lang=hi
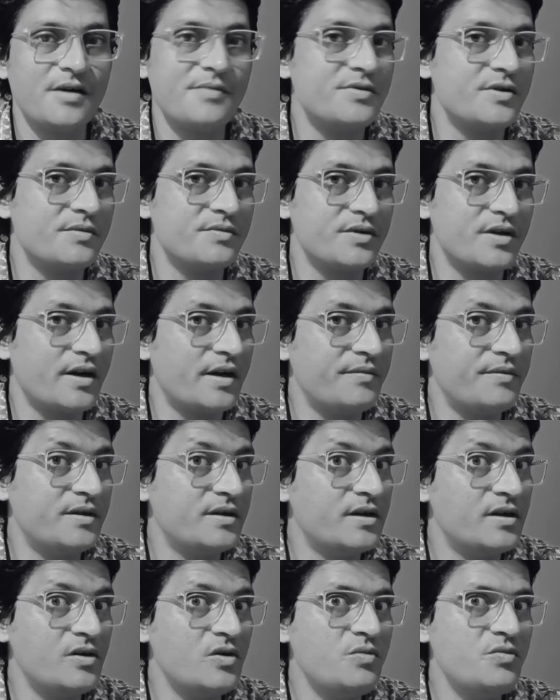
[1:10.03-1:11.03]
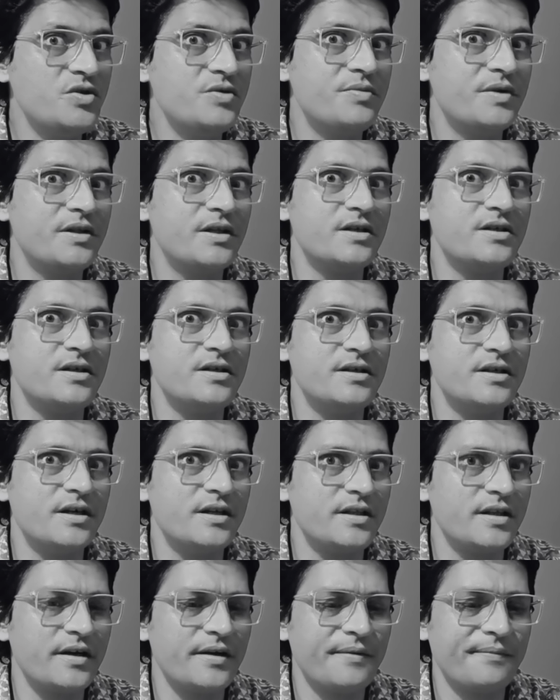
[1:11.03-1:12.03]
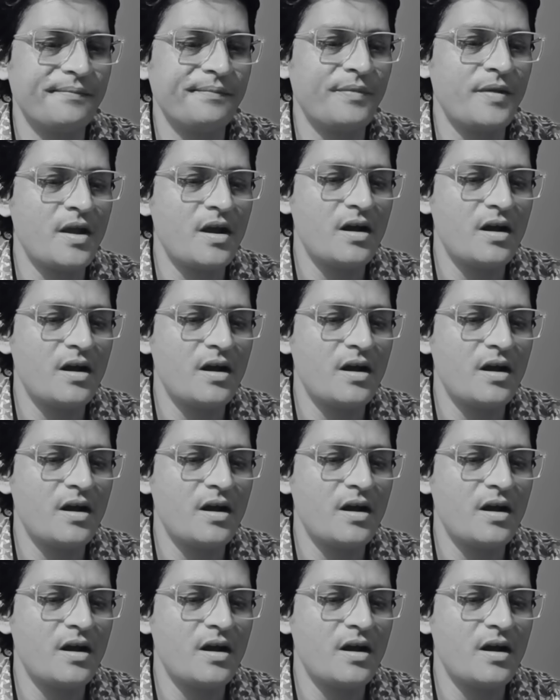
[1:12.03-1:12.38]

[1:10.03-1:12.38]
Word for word: आप सब्सक्राइब नहीं कर रहे हो मुझे पता चल जाता है